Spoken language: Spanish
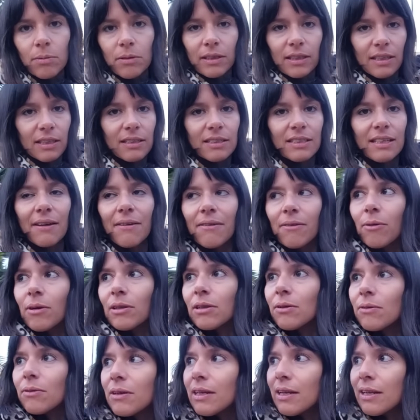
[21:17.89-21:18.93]
porque ya
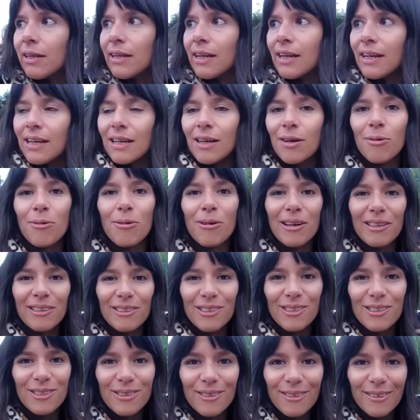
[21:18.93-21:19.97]
cuando ves nenes
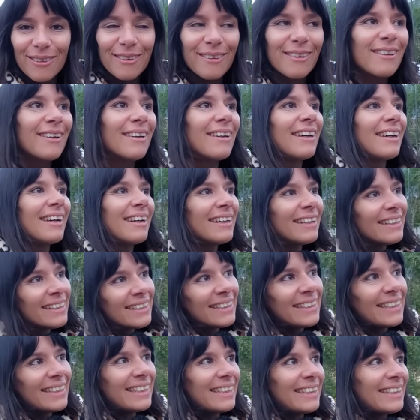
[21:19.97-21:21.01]
jugando solo
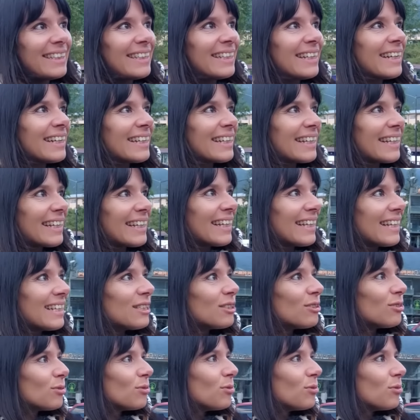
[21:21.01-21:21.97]
indica que es